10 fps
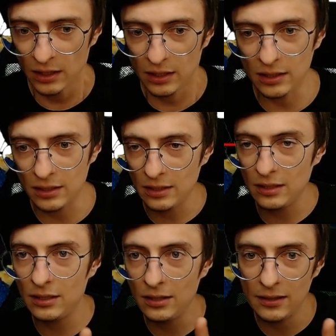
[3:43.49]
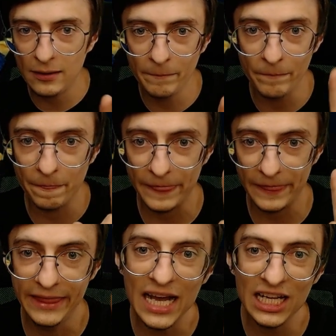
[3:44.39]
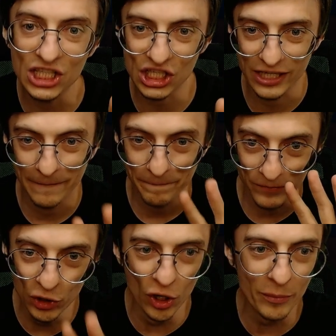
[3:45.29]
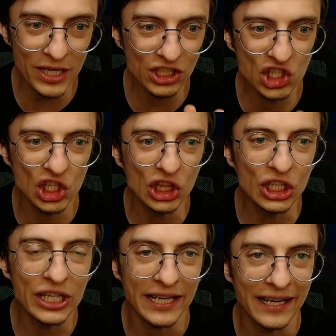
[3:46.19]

А, Дальше. Номер 4.